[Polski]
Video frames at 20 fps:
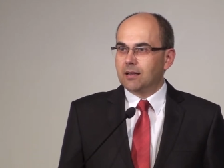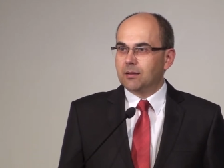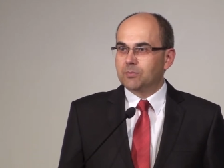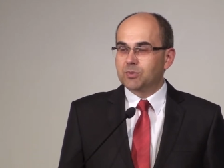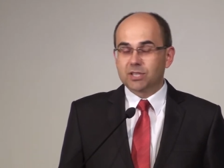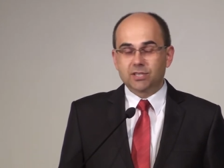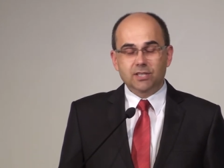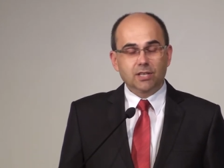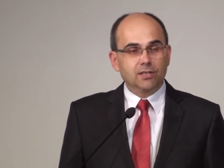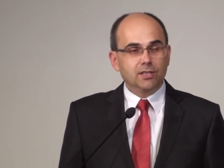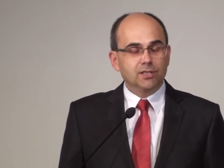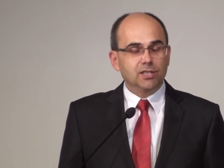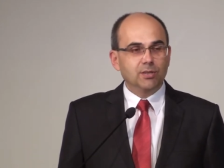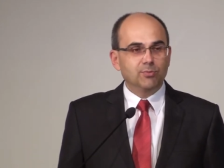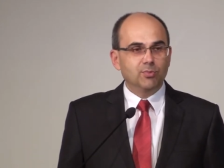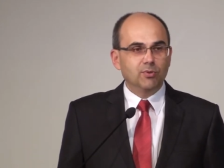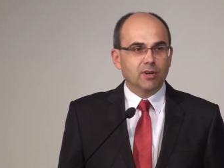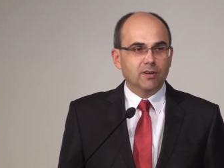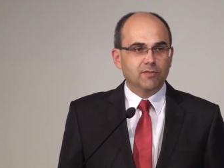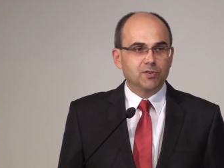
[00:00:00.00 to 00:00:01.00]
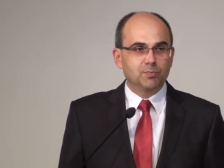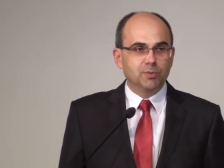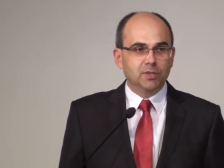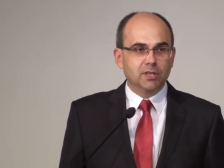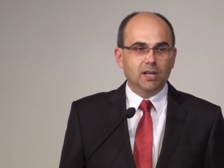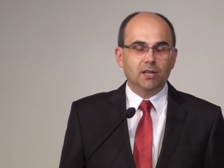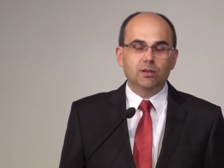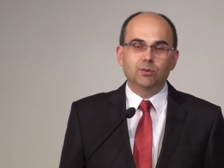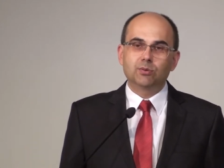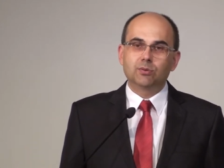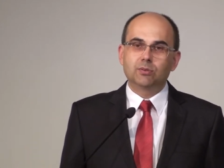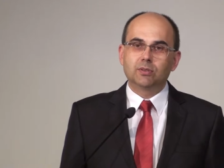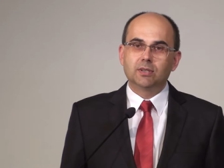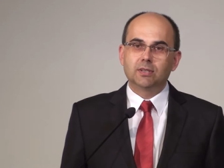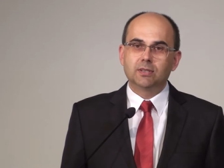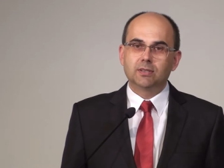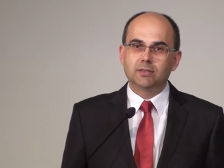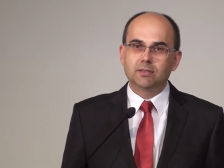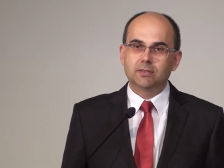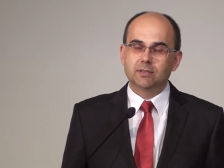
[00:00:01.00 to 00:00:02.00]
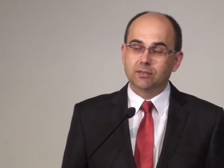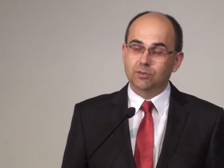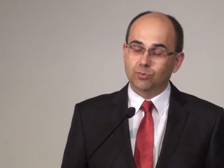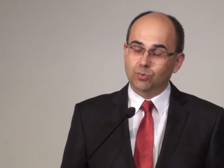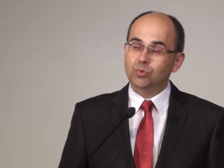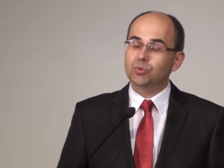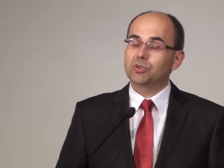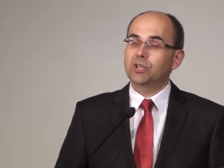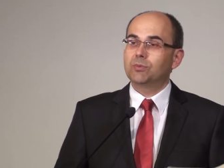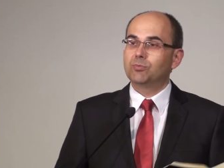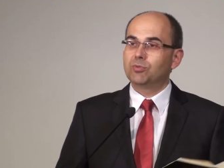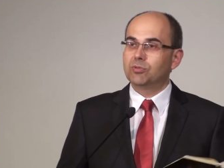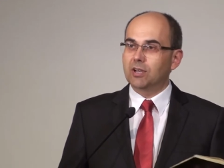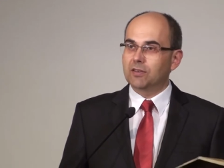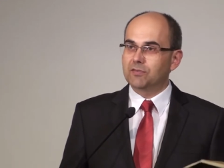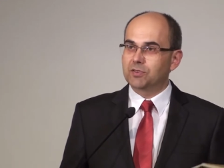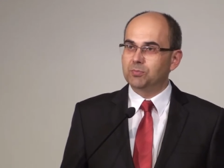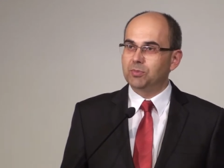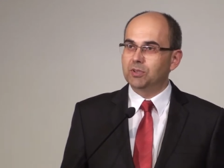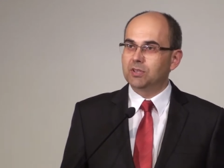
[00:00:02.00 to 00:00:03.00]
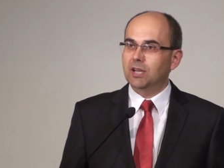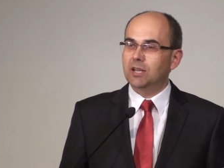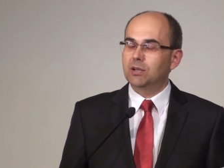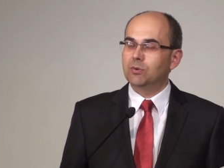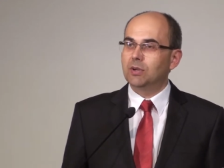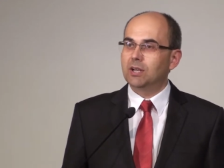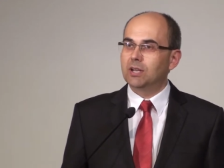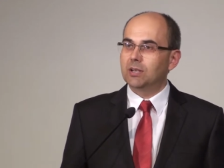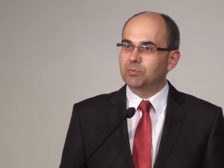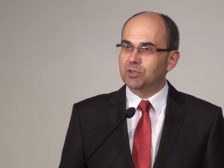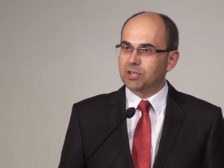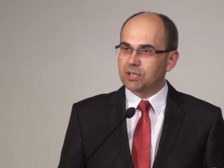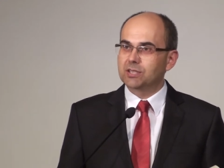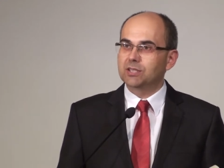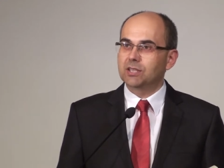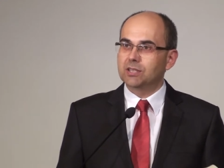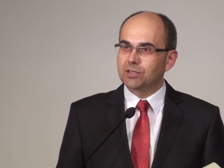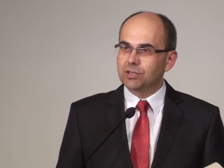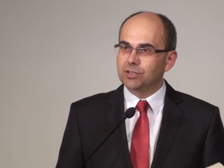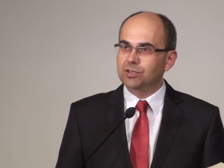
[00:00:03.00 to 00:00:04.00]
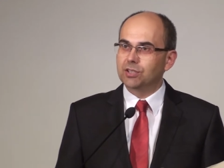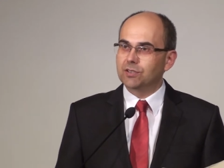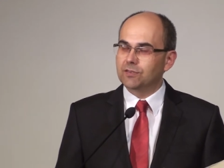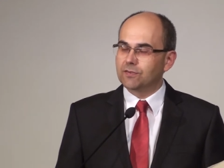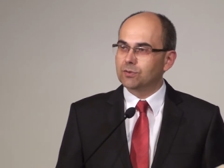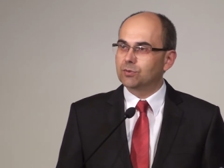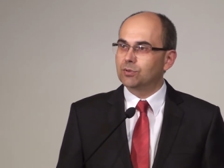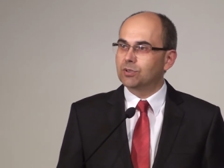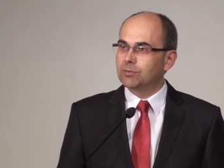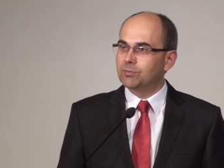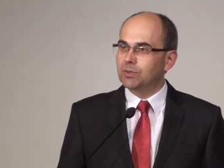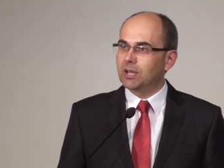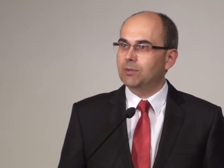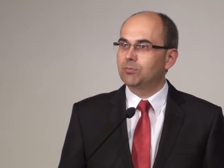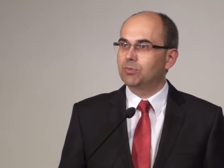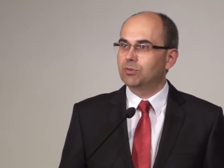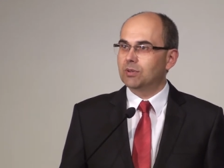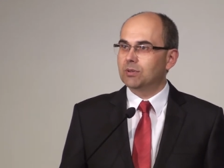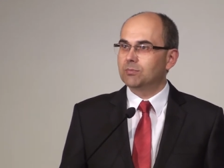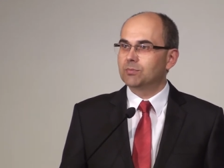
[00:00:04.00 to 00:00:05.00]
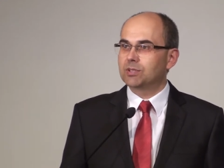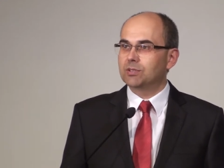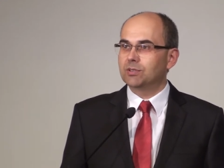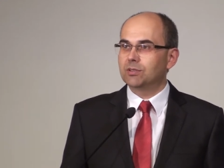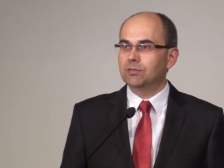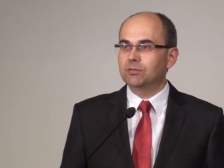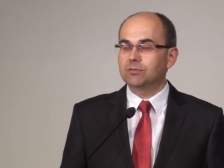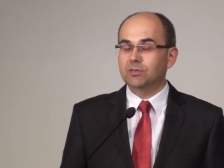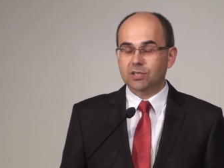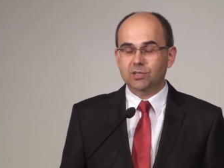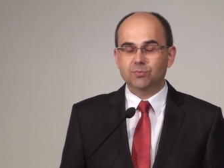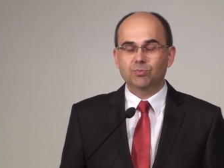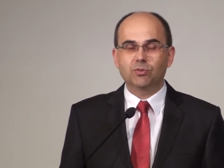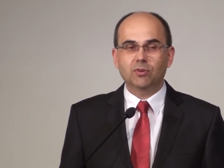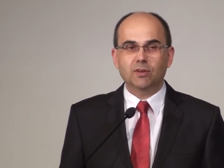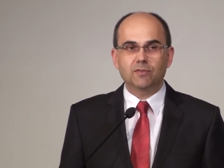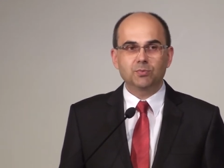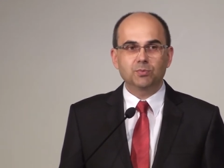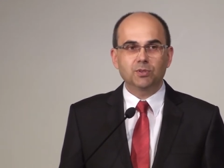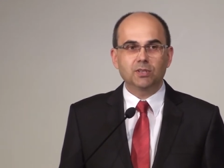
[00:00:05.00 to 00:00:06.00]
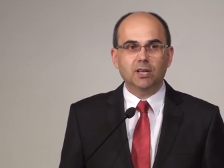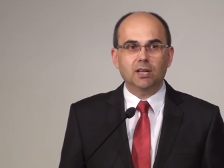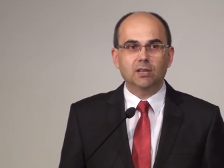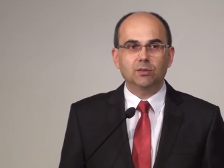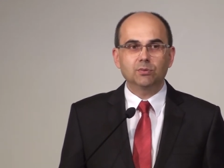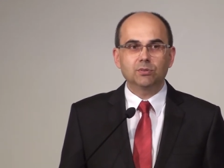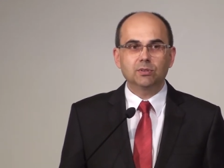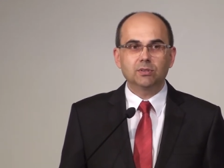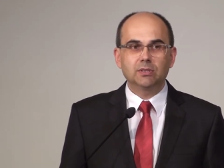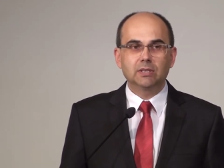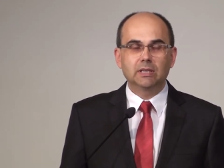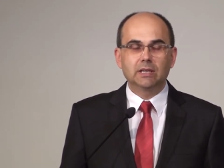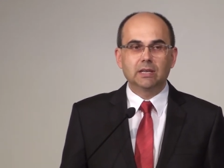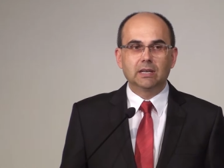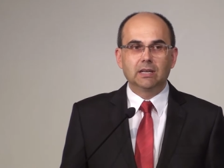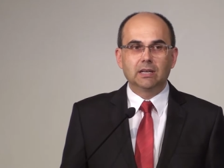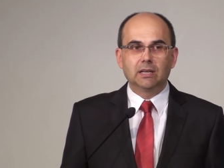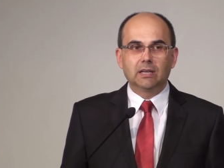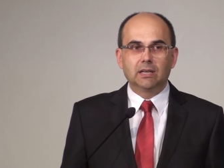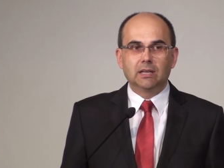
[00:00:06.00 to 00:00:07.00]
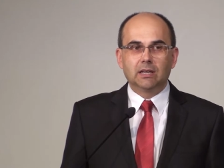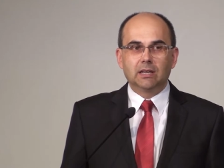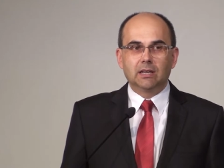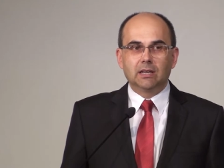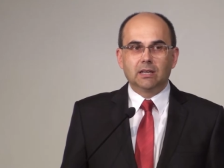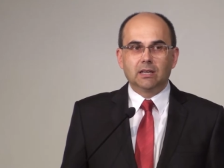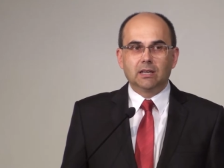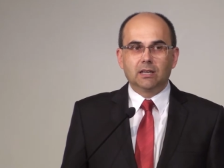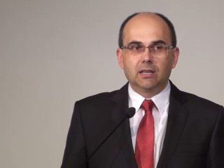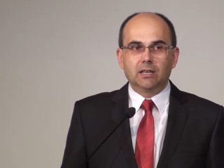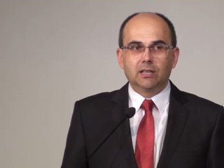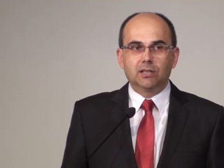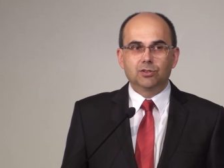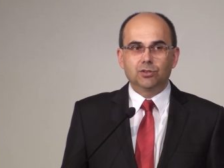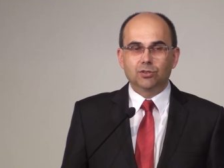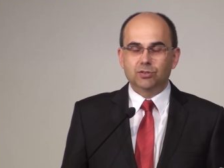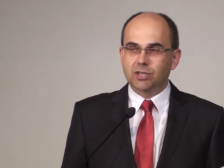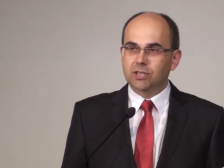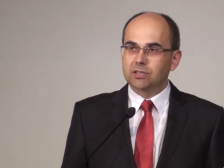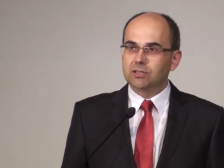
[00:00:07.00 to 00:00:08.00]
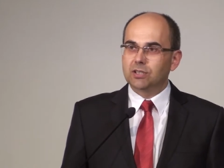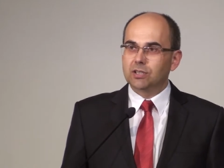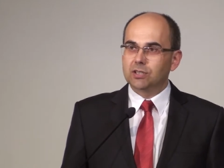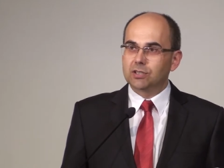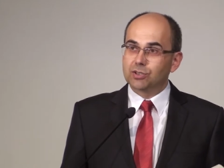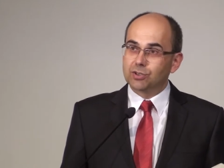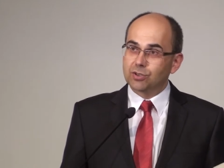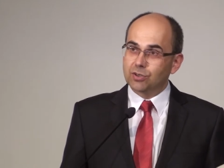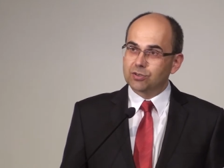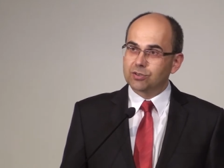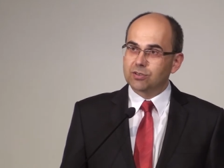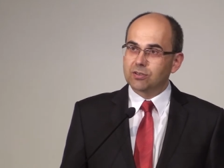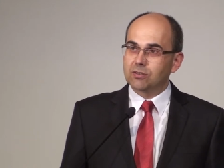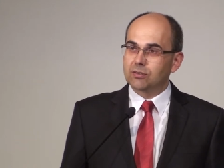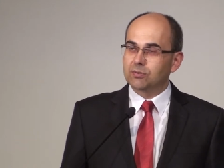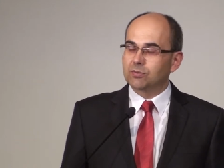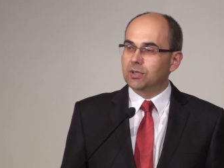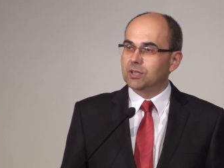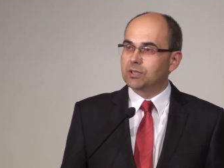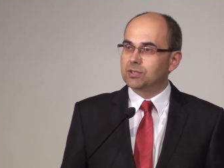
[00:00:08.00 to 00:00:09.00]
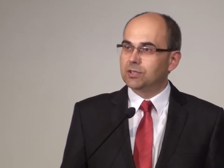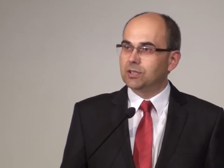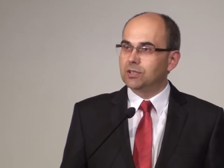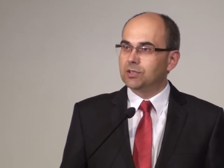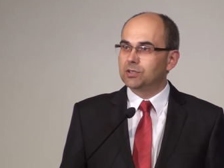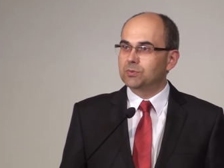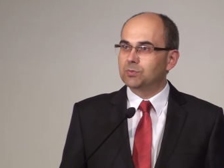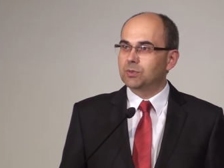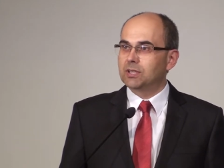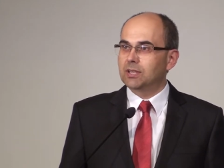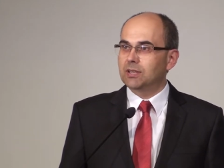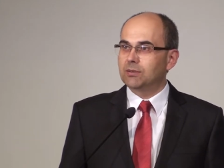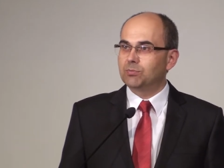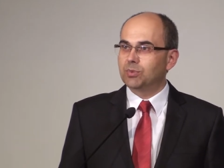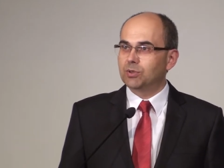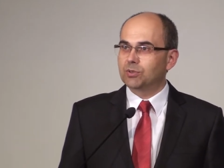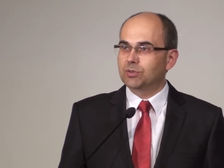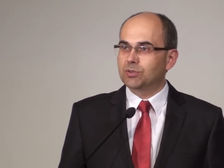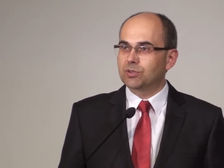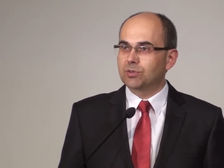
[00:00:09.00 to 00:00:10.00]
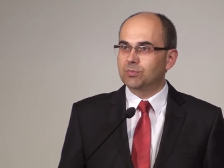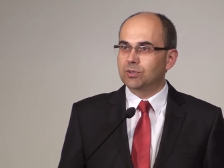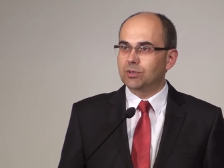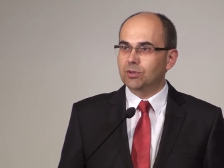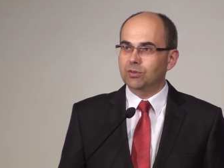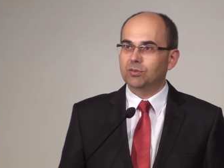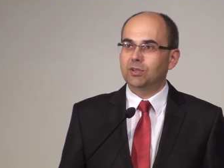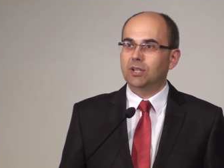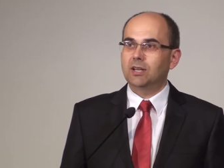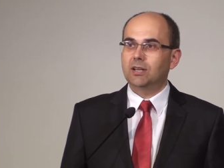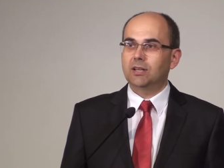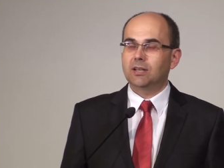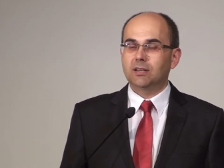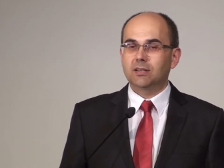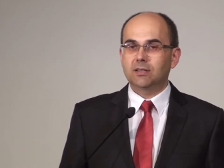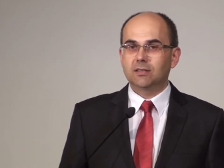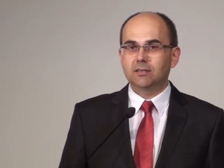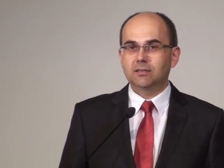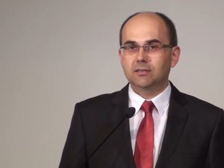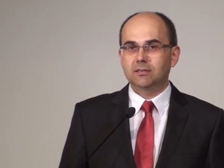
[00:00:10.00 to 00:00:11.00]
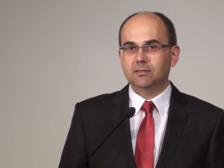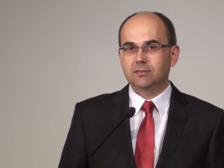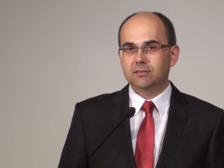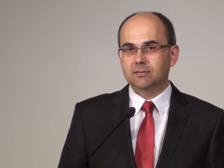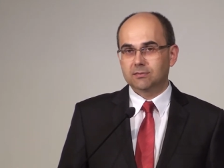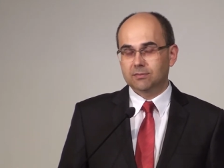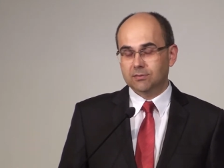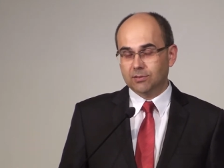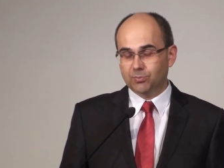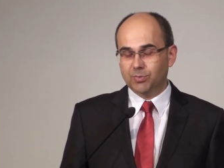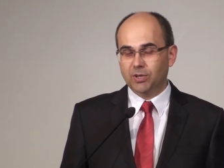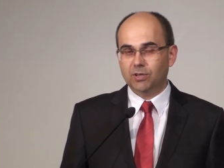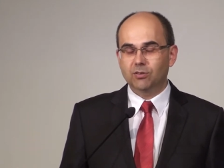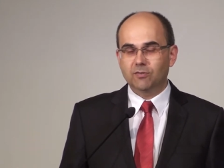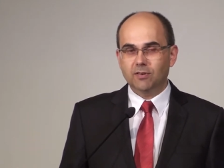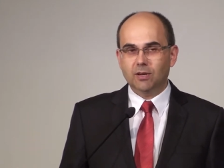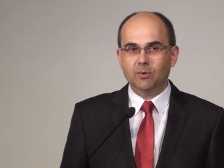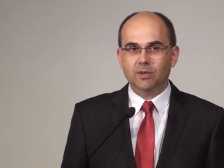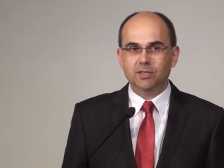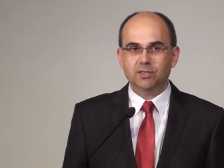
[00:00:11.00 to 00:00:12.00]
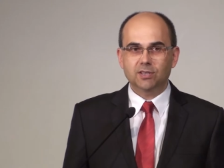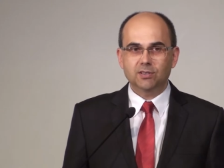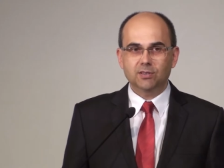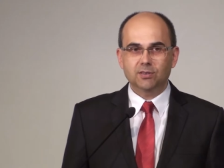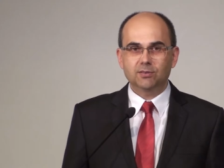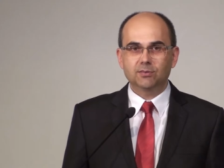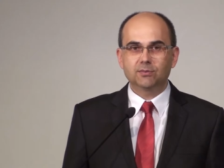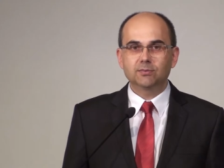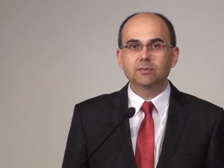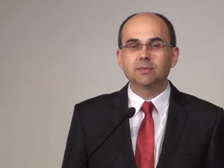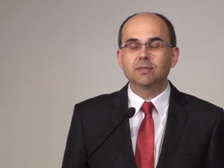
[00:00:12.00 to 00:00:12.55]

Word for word: Przez ten tydzień była w szpitalu, dłużej była w szpitalu, ale przez ten tydzień, w którym ja byłem z nią, też była w szpitalu i codziennie z siostrą jeździliśmy tam po to, żeby ona opiekowała się nią.